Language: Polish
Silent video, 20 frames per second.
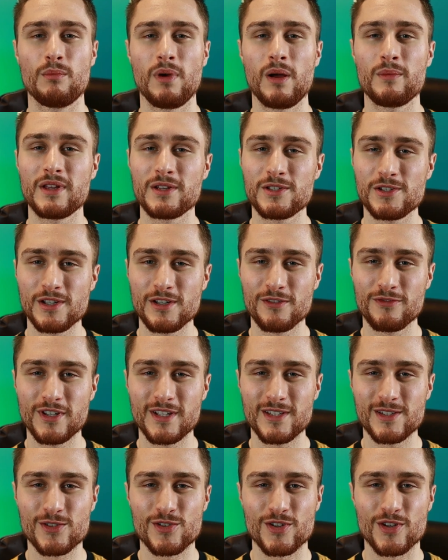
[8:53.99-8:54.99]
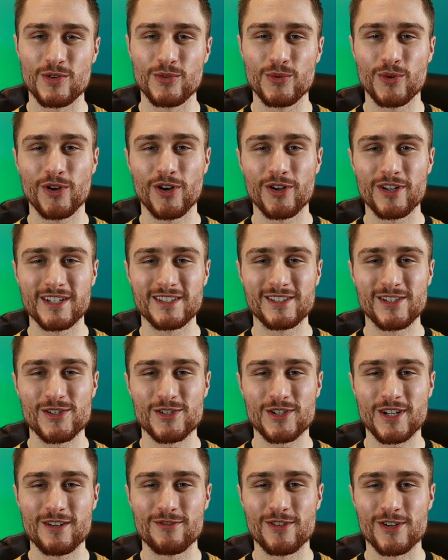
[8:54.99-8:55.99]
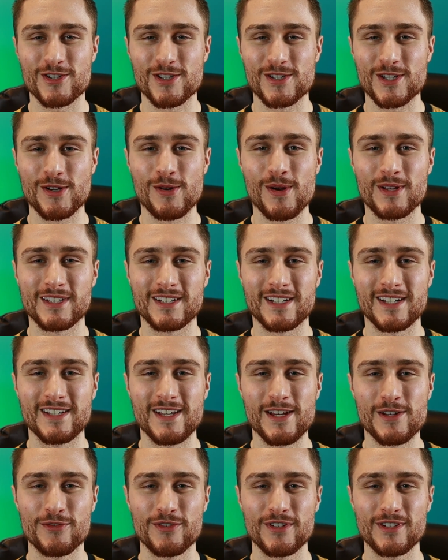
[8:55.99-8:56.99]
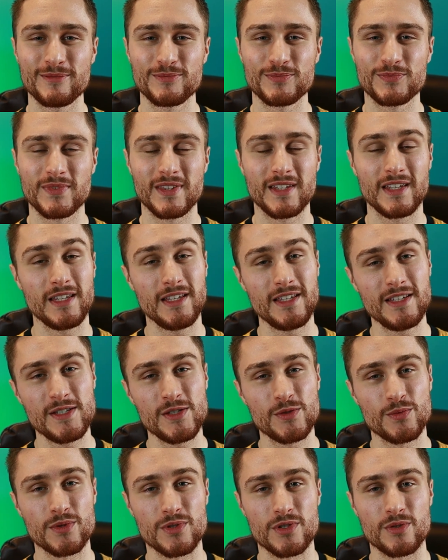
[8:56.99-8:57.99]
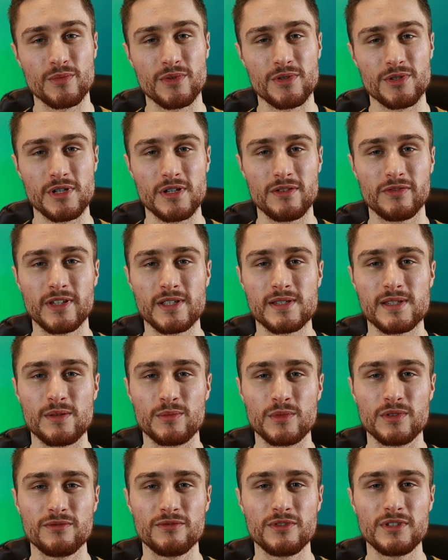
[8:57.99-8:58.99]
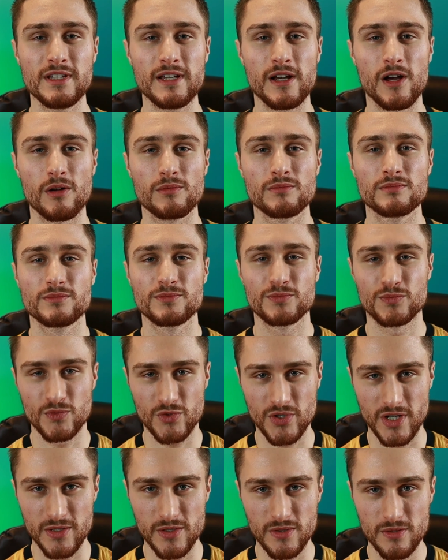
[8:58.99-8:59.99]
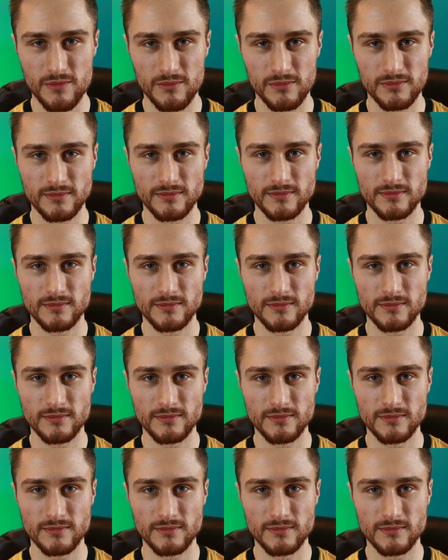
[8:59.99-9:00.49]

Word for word: Mam nadzieję więc, że ukoję troszkę Wasze skołatane nerwy i słyszymy się w następnym wideo. Cześć!